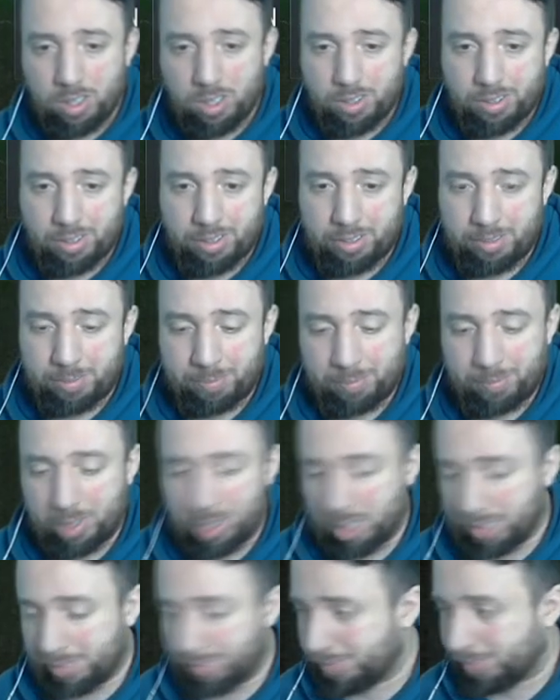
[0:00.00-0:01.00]
Ähm,
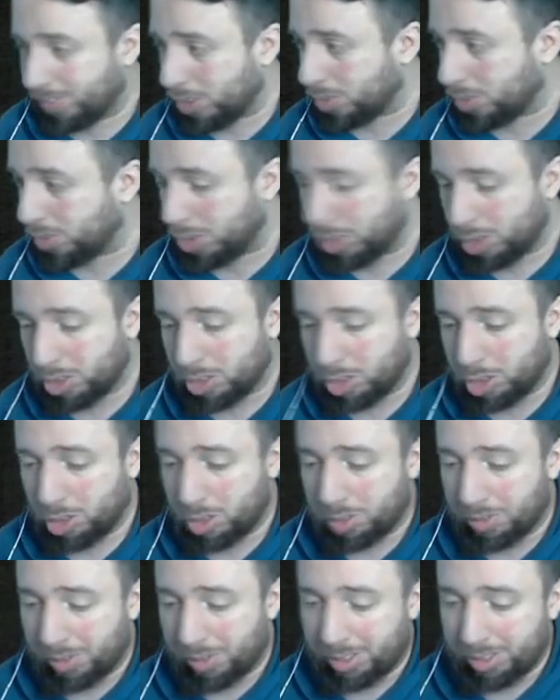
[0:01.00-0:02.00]
ja, ich wünsche euch eine schöne
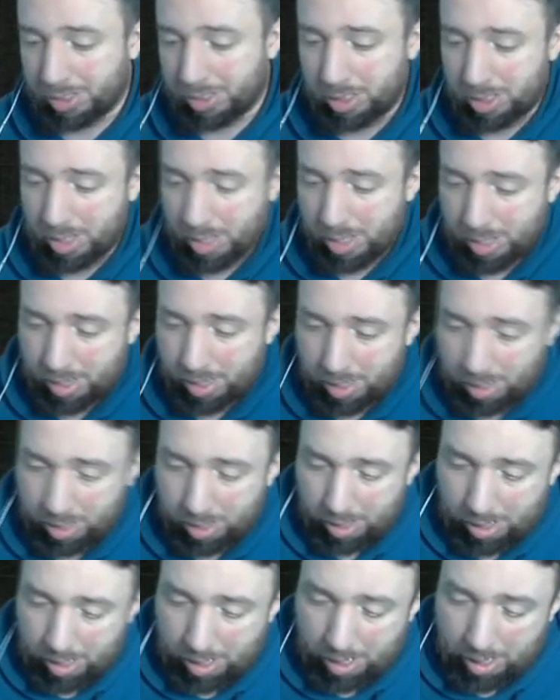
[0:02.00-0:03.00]
Woche.
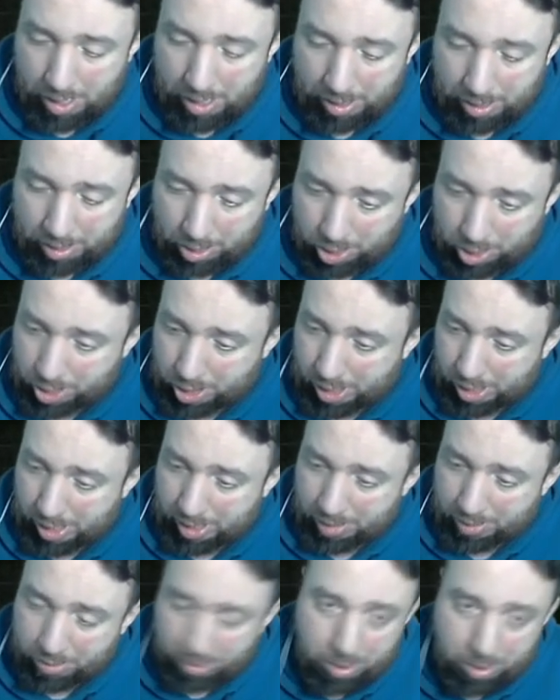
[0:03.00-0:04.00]
Lasst euch nicht ärgern
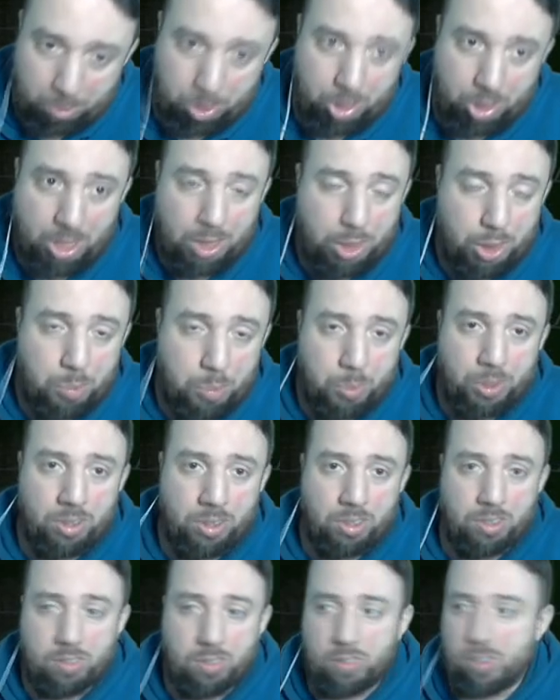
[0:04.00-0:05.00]
von diesem Scheißspiel.
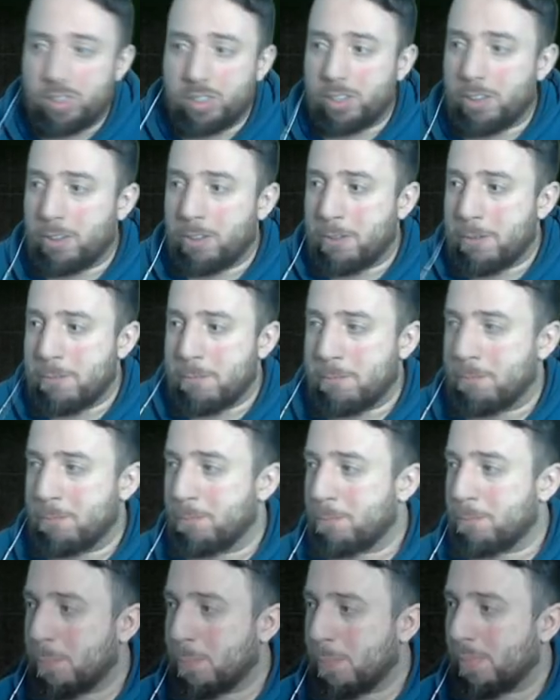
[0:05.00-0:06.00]
Ähm,
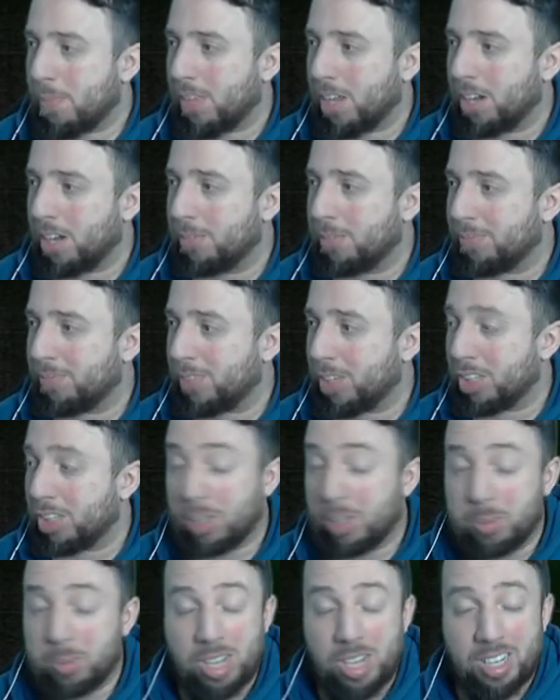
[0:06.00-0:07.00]
ja, ich habe
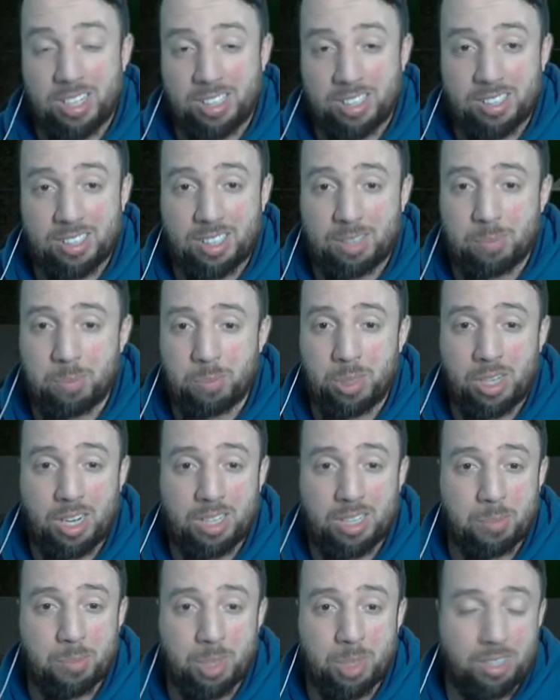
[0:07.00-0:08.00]
es leider getan, bin leider
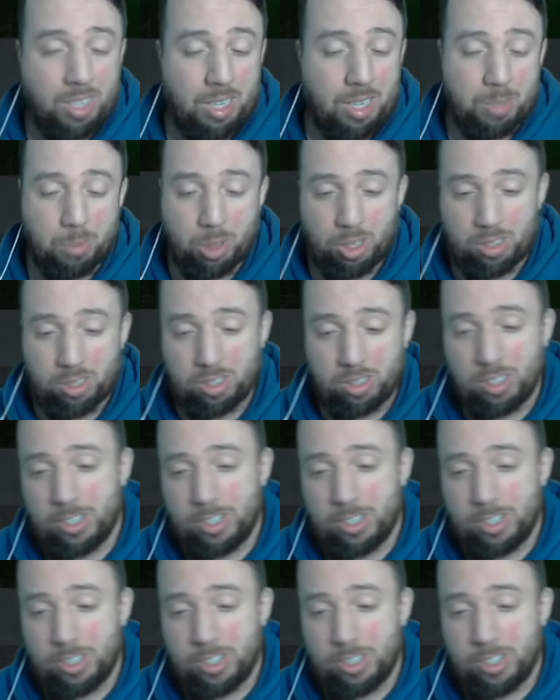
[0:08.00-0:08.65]
mental im Loch.